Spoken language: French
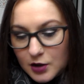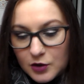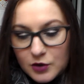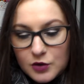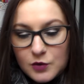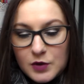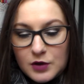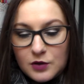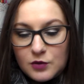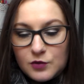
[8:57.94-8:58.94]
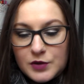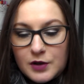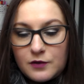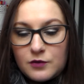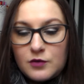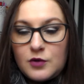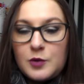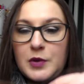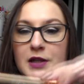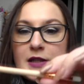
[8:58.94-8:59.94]
Ensuite, nous avons le
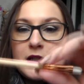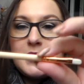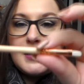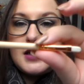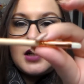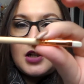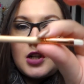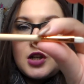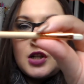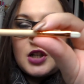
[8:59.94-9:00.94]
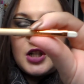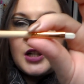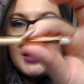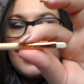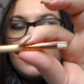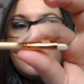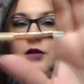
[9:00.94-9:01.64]
précis shader.